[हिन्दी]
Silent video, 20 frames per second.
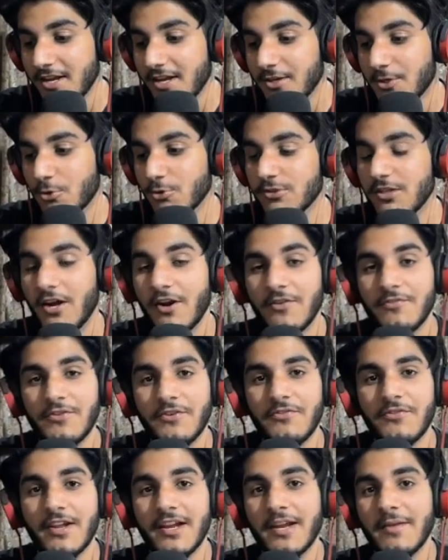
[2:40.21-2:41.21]

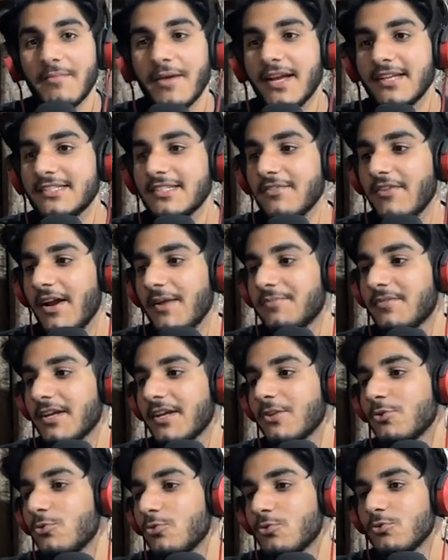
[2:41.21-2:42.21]
2015 में ऐसी वाइब थी कि
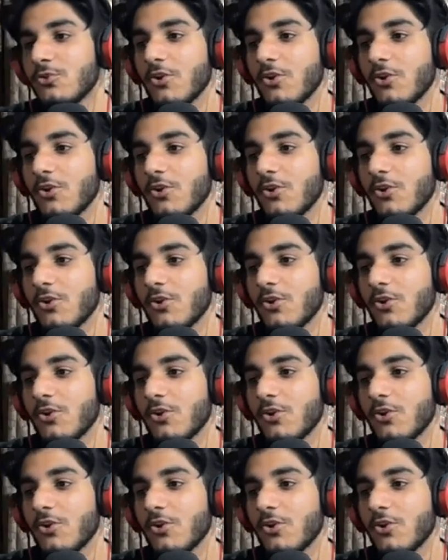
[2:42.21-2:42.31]
दूध